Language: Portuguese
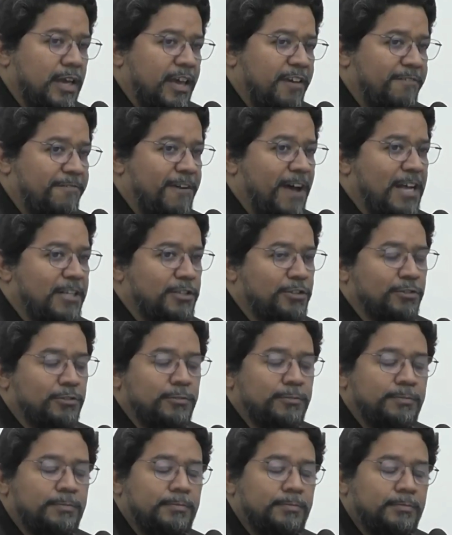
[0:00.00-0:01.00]
É
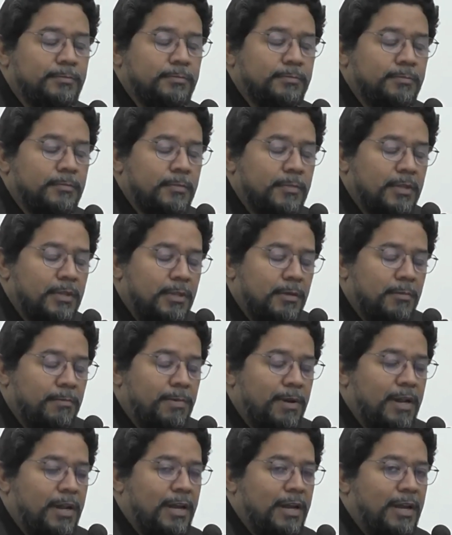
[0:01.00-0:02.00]
fácil
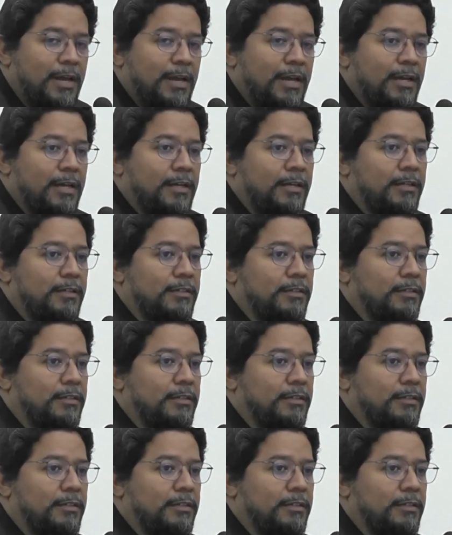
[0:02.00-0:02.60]
para,